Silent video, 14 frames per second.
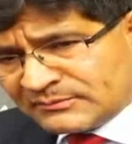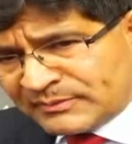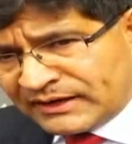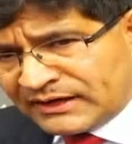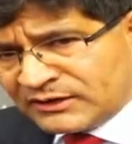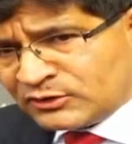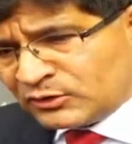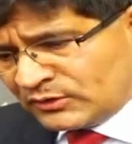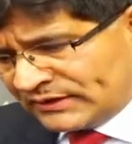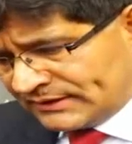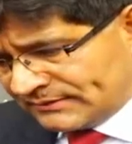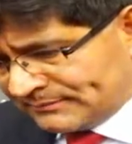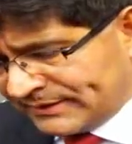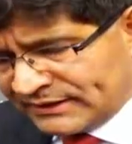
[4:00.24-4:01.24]
está pegado
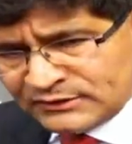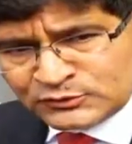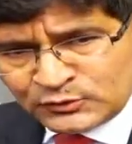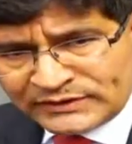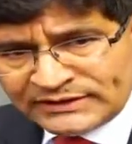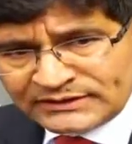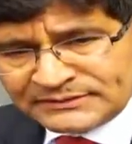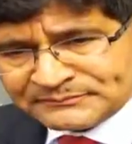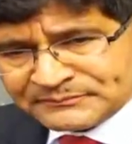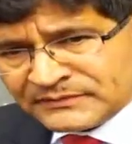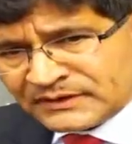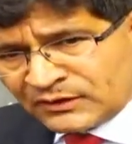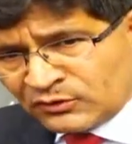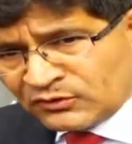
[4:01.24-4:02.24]
a Venezuela,
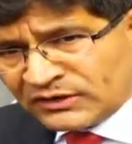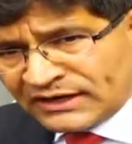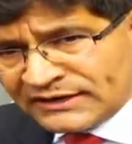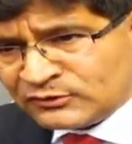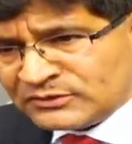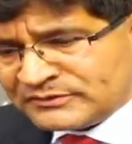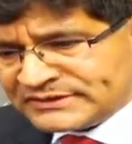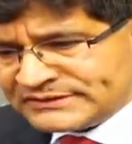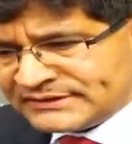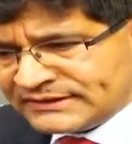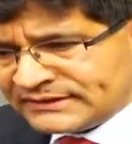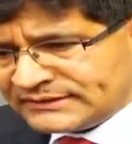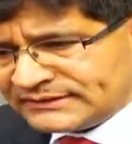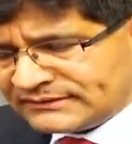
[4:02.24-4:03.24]
con calle
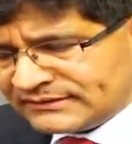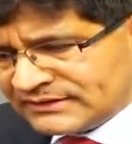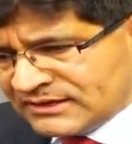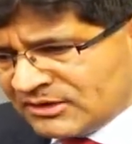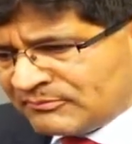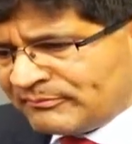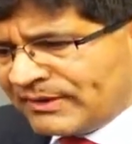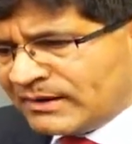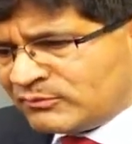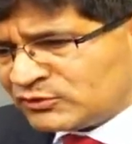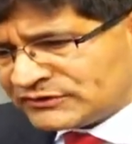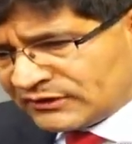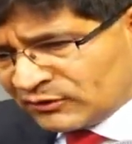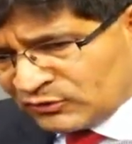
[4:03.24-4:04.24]
Universidad,
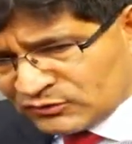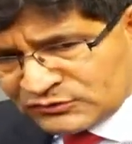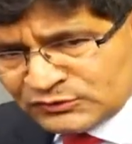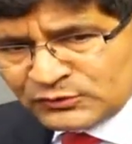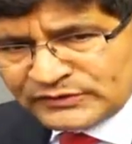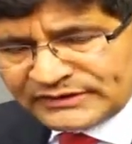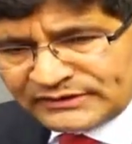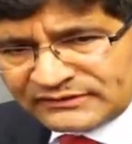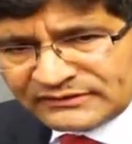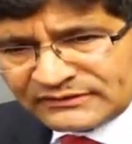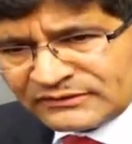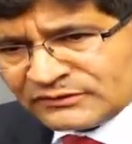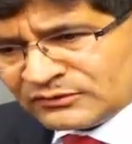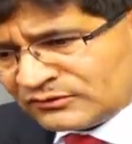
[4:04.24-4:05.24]
vamos a construir
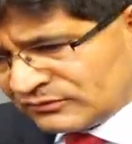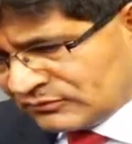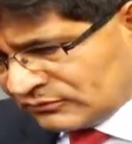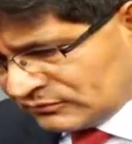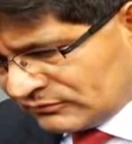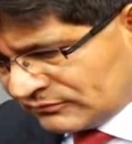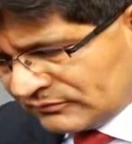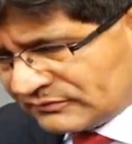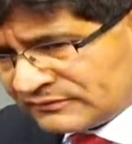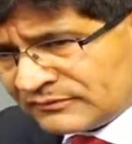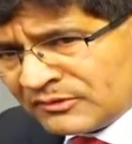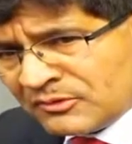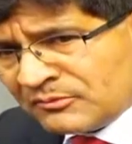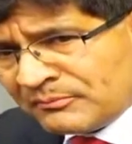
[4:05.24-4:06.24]
un
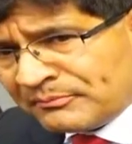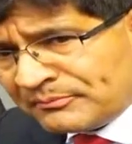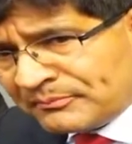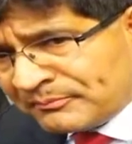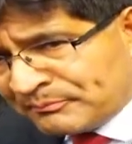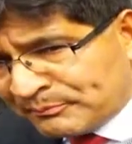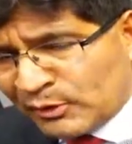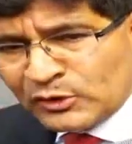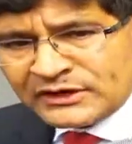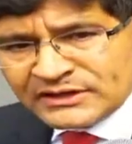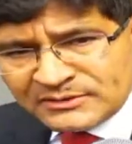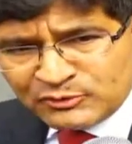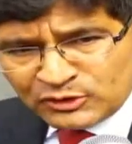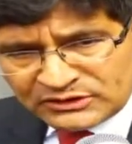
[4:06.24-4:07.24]

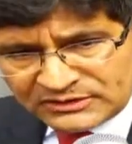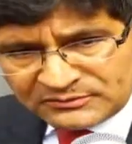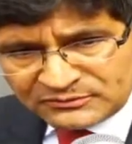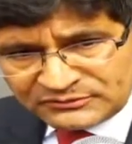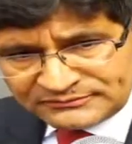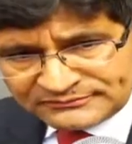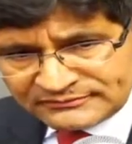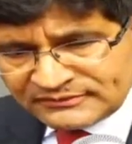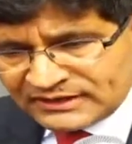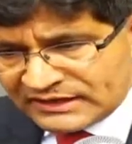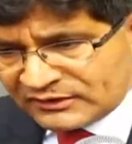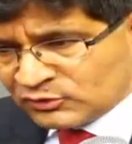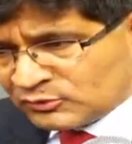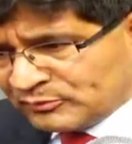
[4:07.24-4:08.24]
polideportivo
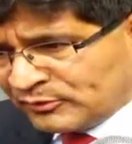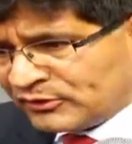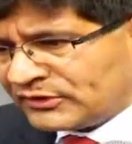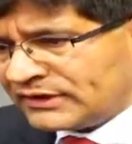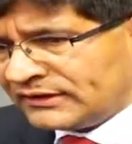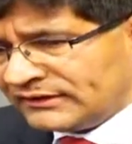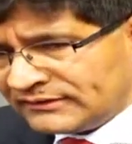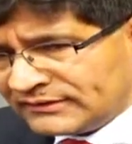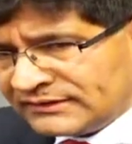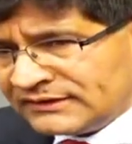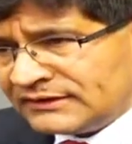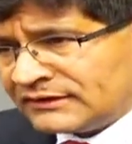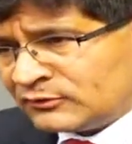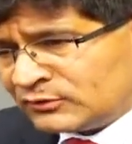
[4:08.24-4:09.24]
que incorpore
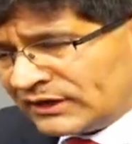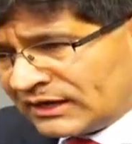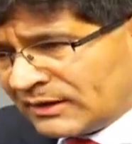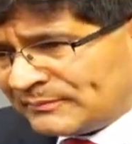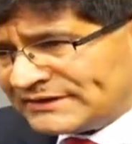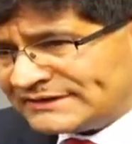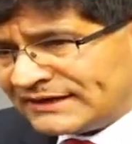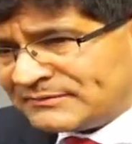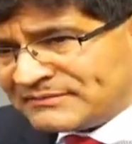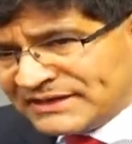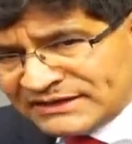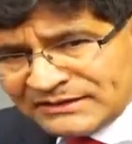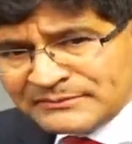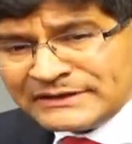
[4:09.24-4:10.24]
una capacidad
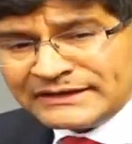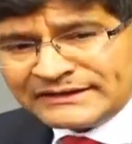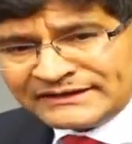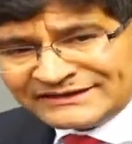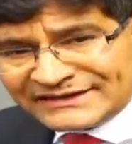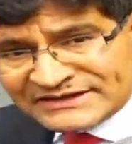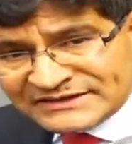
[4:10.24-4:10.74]
mínima de